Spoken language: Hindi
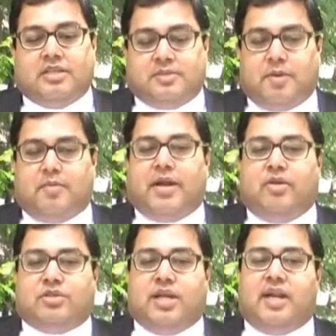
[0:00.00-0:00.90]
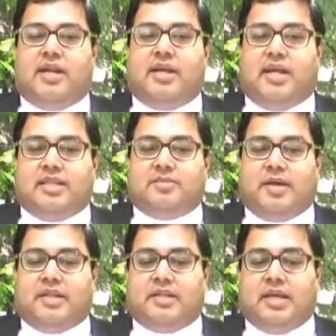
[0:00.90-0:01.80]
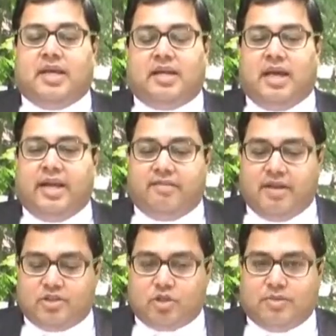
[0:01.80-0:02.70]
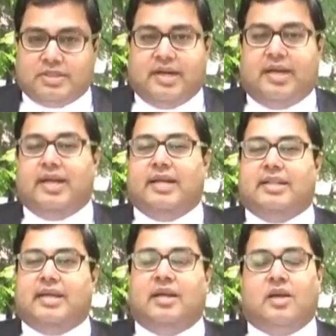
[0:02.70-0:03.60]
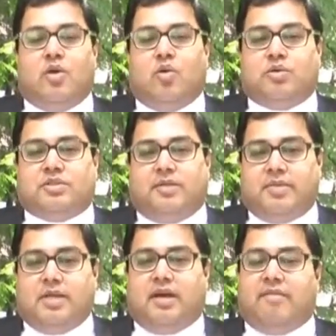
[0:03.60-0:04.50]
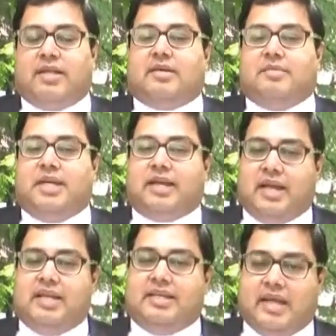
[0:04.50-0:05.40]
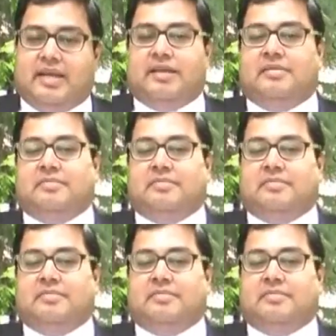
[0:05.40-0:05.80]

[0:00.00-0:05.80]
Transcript: जिस पर मान्य उच्च न्यायालय ने आदेश पारित किया कि आने वाले 24 घंटे के अंदर उक्त सभी अवैध कब्जे हटा लिए जाएं।